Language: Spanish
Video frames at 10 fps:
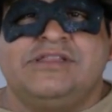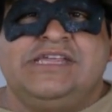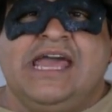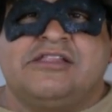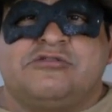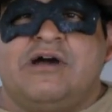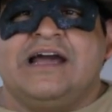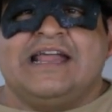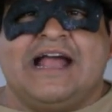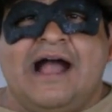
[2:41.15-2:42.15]
Y si esto
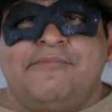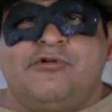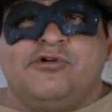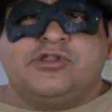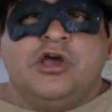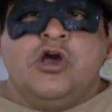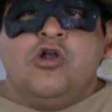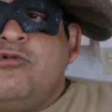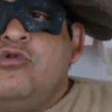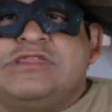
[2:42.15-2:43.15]
agregamos,
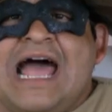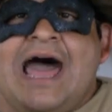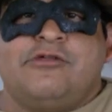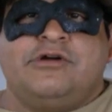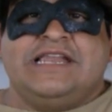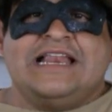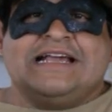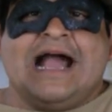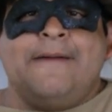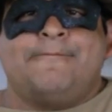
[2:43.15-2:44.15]
el
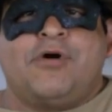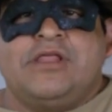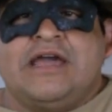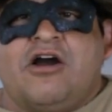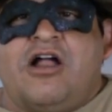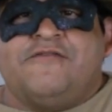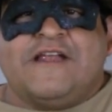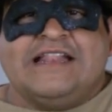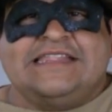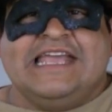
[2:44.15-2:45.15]
ejecutado en el
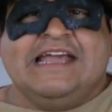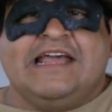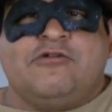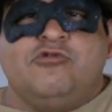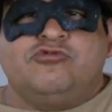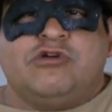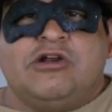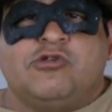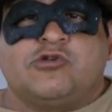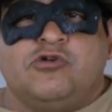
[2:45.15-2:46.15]
campo de golf El
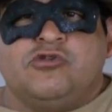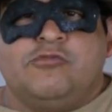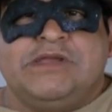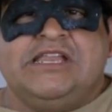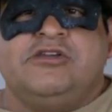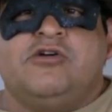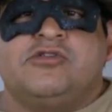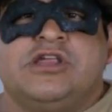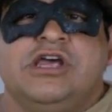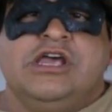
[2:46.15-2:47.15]
Tigre junto a los
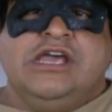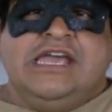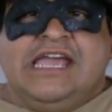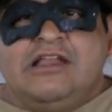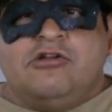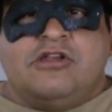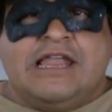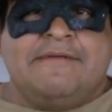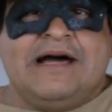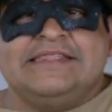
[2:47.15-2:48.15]
condominios
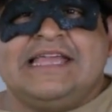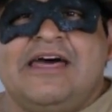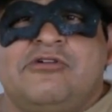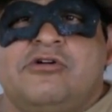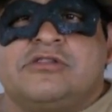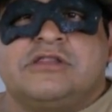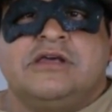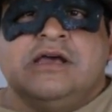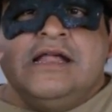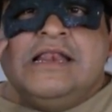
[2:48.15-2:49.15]
y los
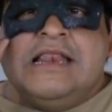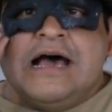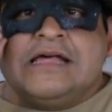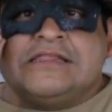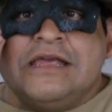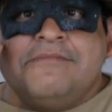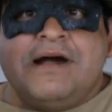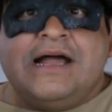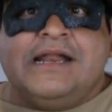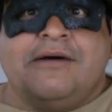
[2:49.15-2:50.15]
levantados,
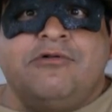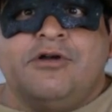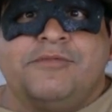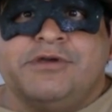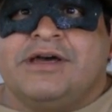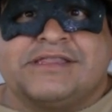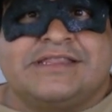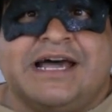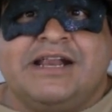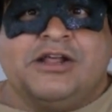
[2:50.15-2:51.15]
la semana
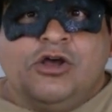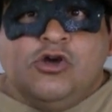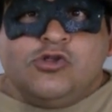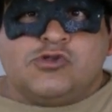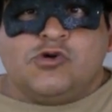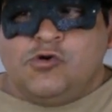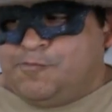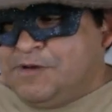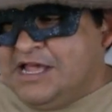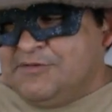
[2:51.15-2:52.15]
volvió a estar
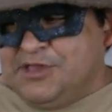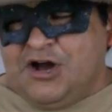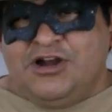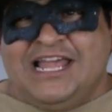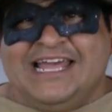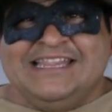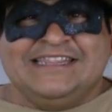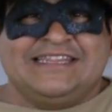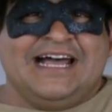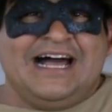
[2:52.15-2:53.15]
súper
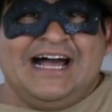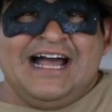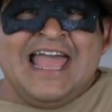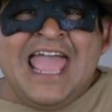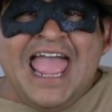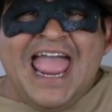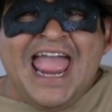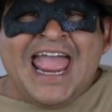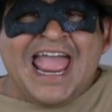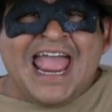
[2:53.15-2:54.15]
violenta.